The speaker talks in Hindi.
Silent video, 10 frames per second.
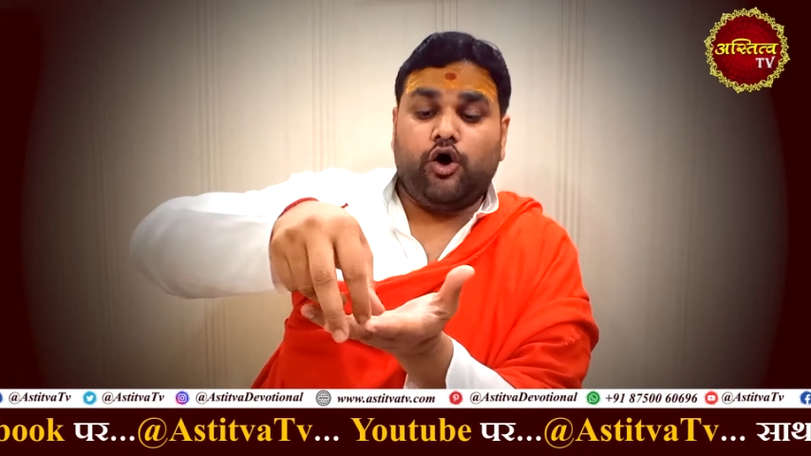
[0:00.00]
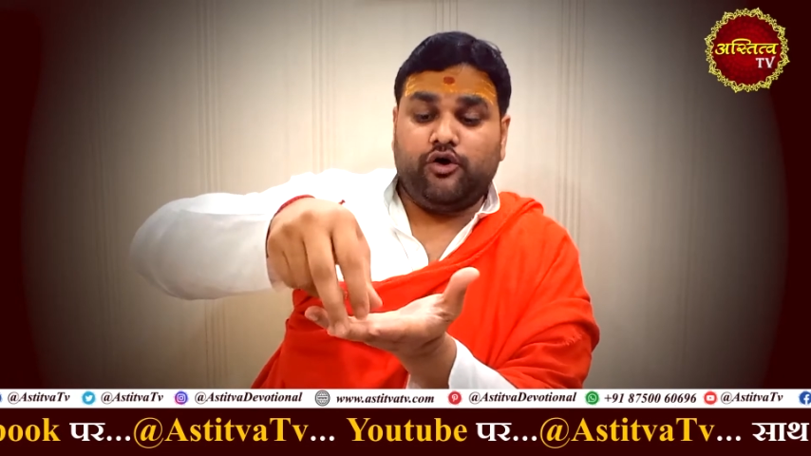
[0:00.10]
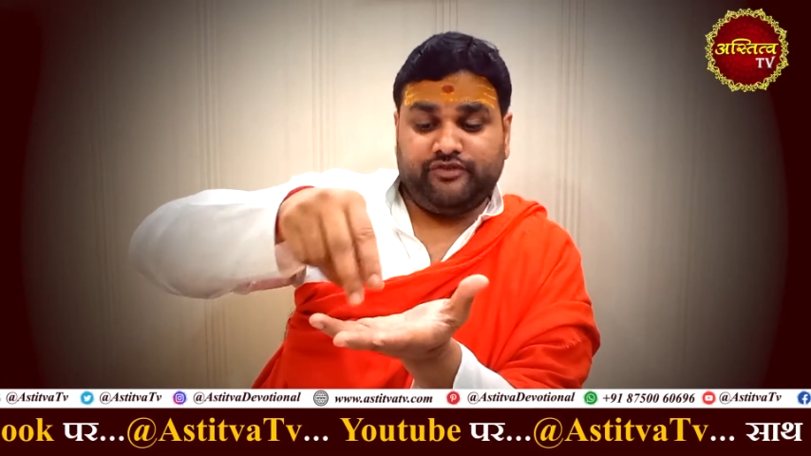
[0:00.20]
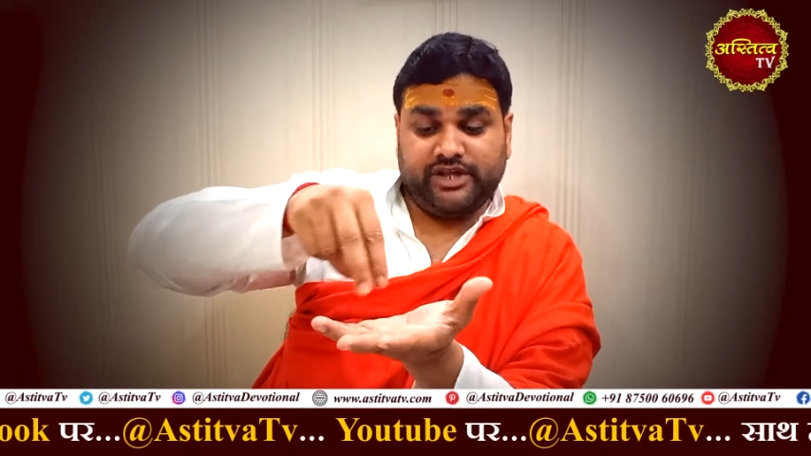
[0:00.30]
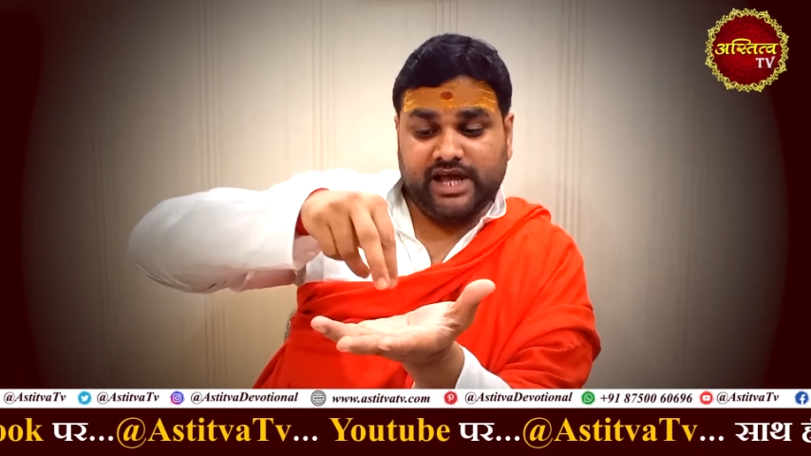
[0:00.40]

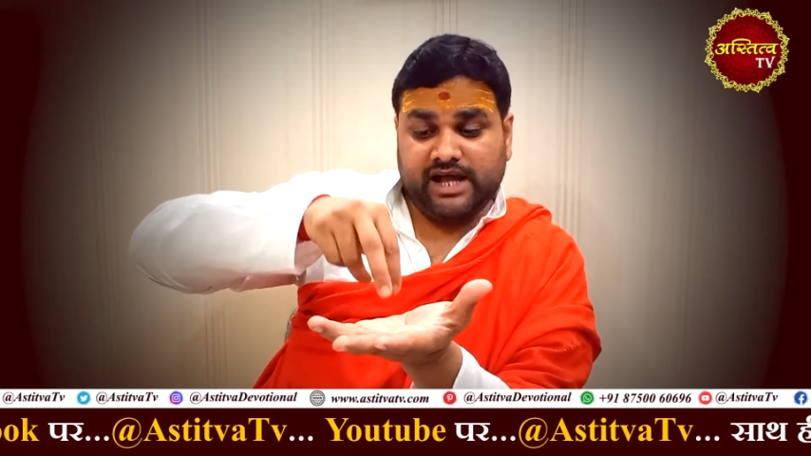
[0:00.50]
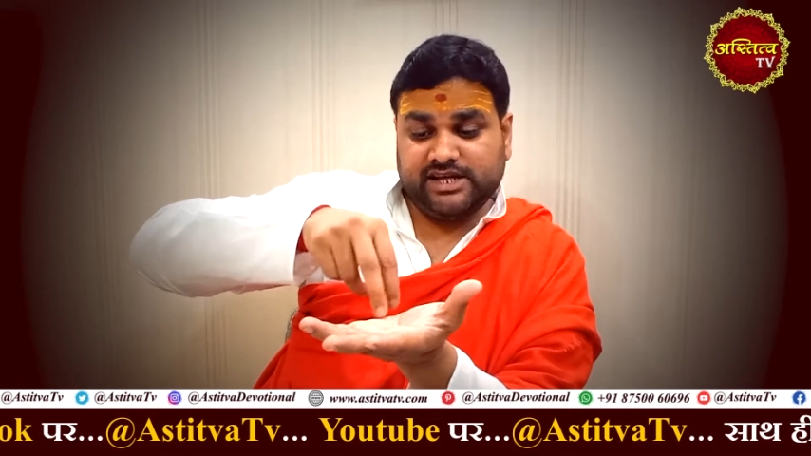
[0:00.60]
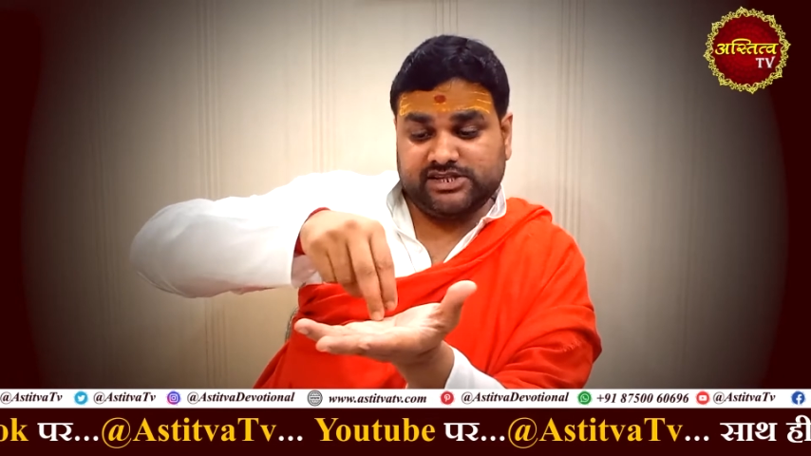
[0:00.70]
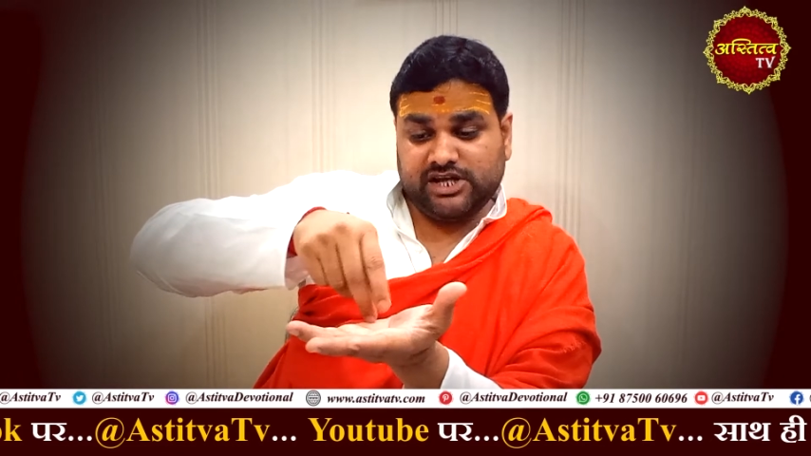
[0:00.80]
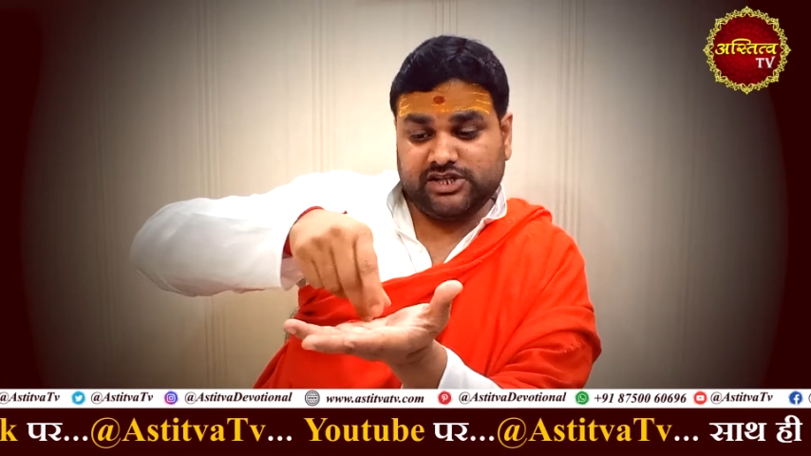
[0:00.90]
और विद्या
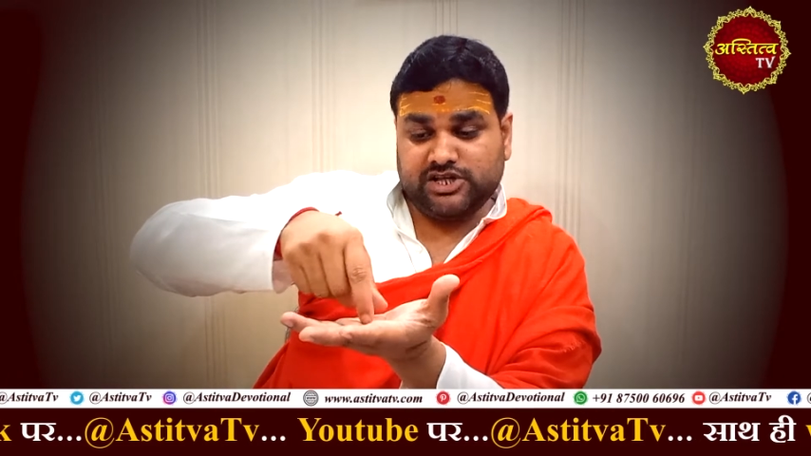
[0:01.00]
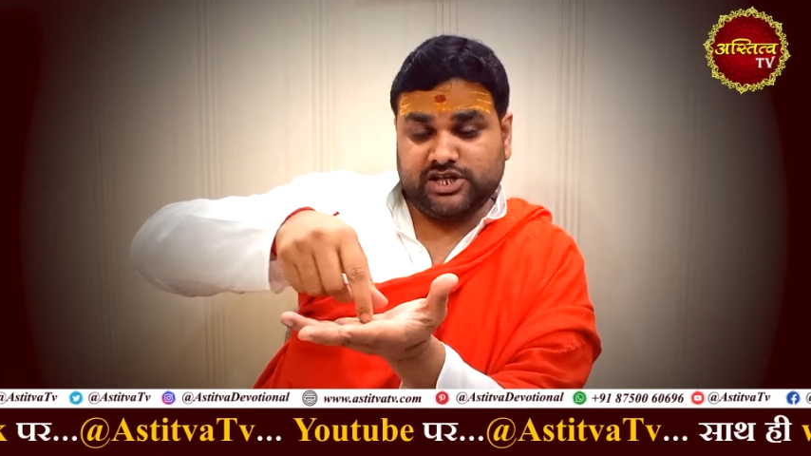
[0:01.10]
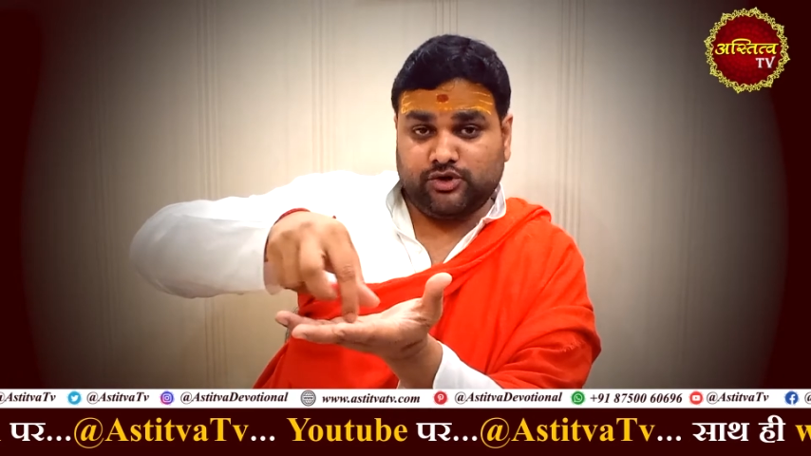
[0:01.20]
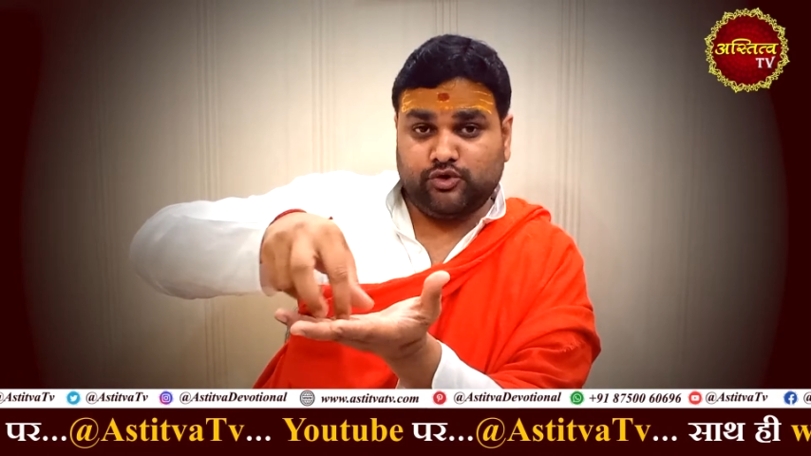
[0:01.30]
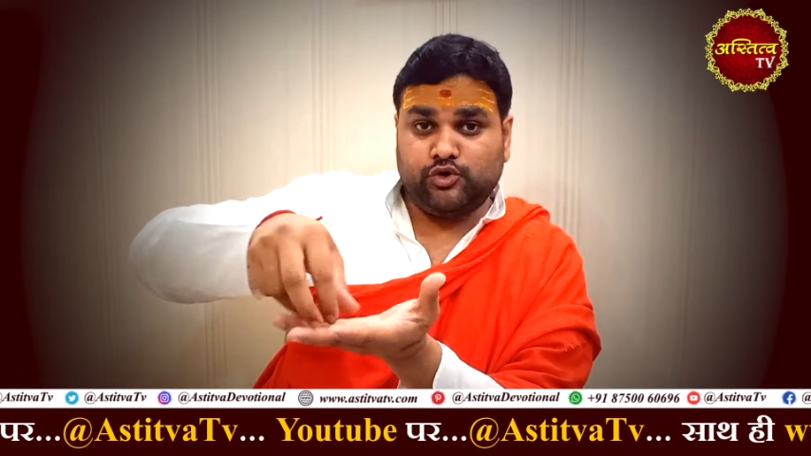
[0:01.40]
जैसे ही
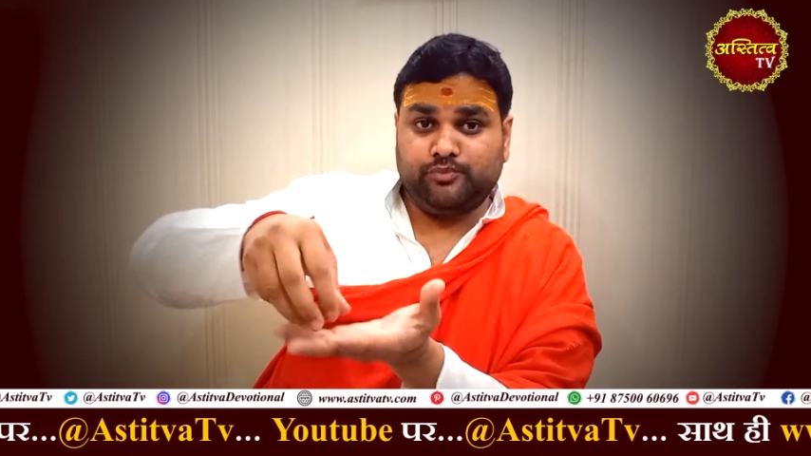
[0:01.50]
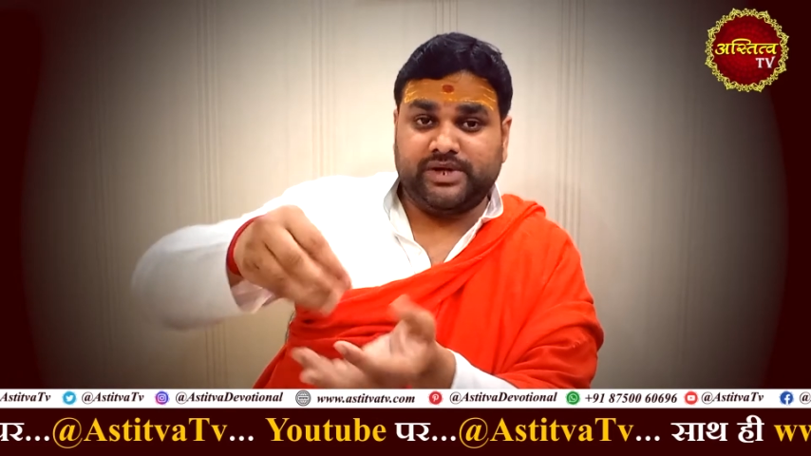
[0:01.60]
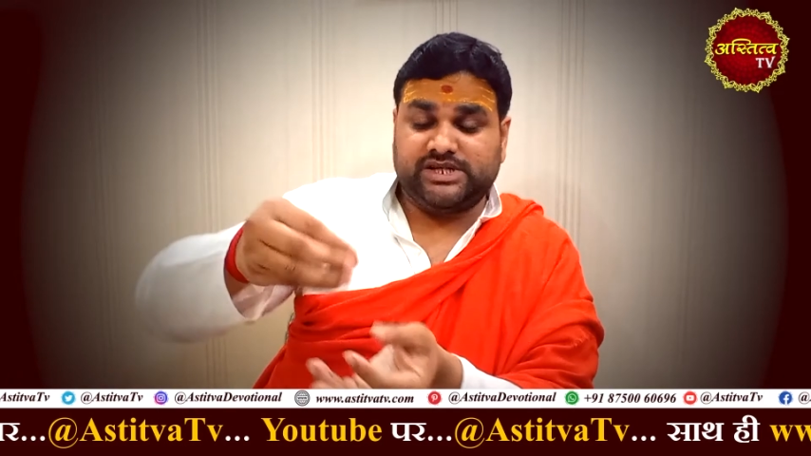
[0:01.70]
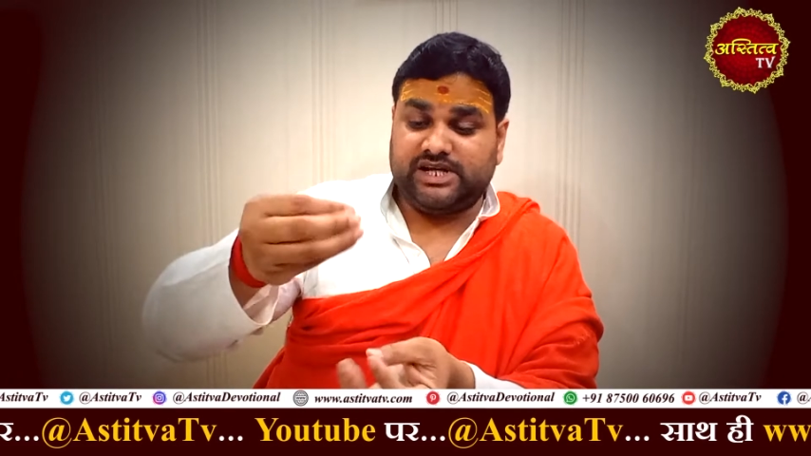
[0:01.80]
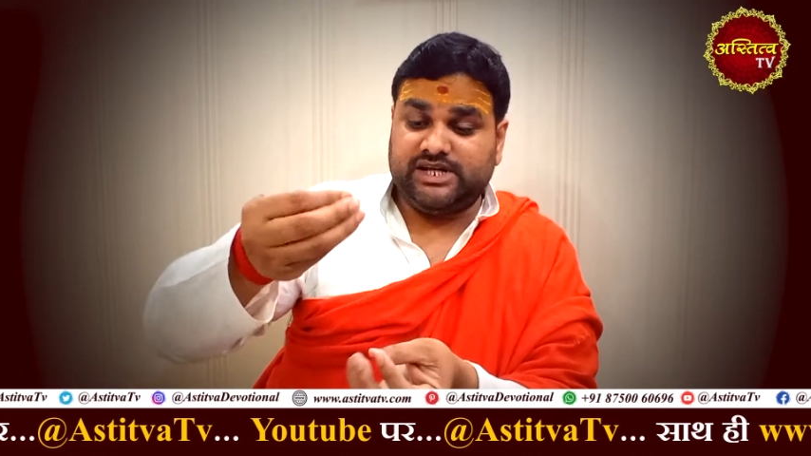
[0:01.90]
तीतर के रूप
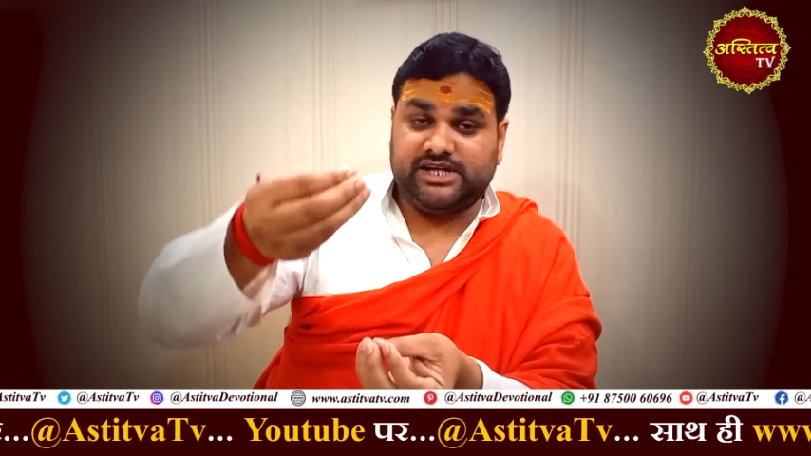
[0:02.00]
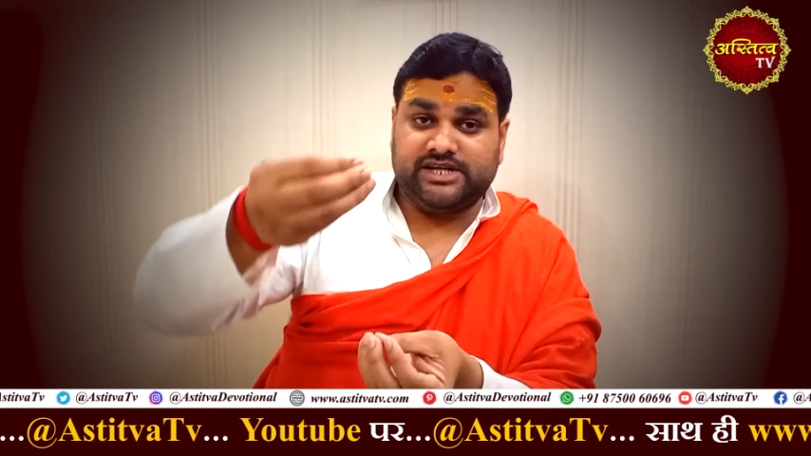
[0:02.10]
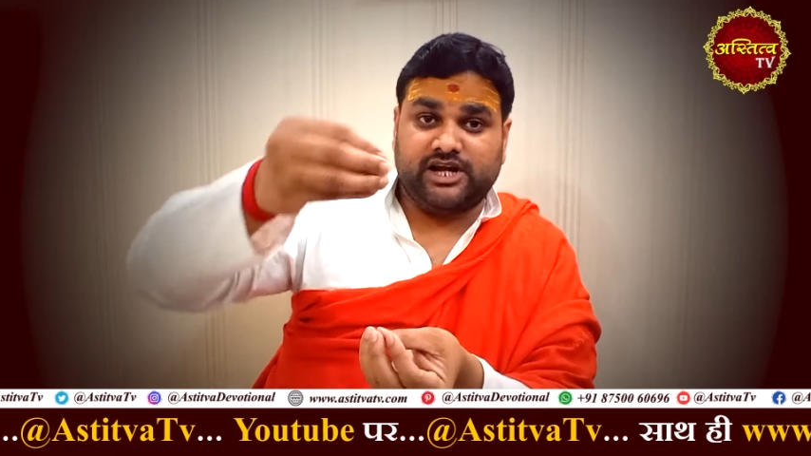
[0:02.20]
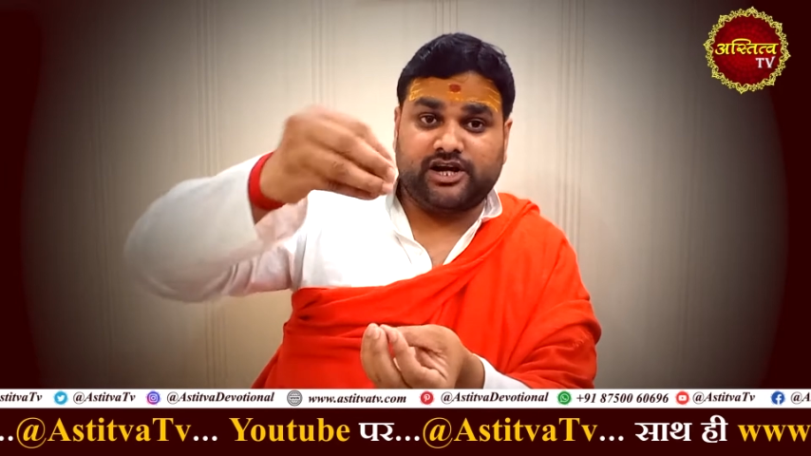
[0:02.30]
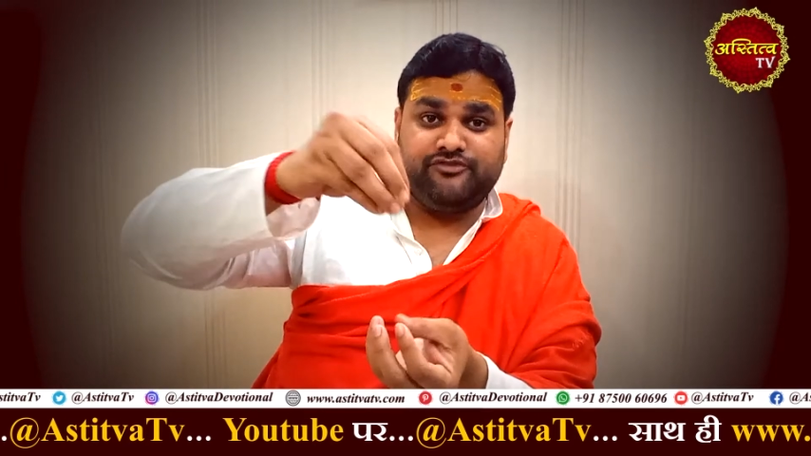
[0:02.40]
में चली
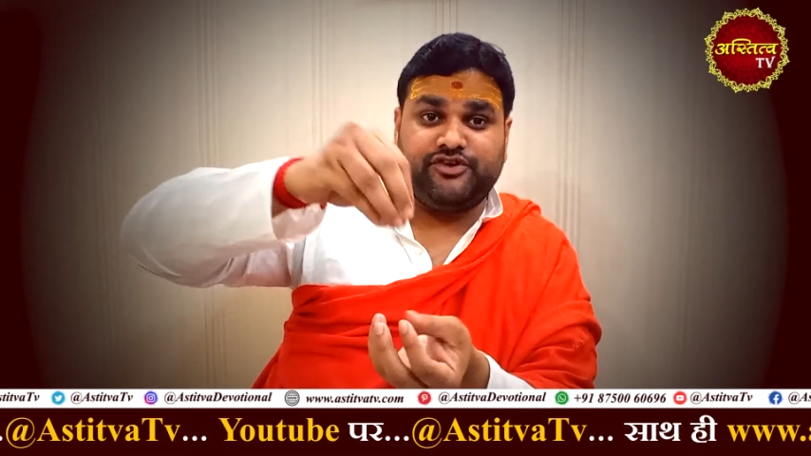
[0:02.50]
तीतर ने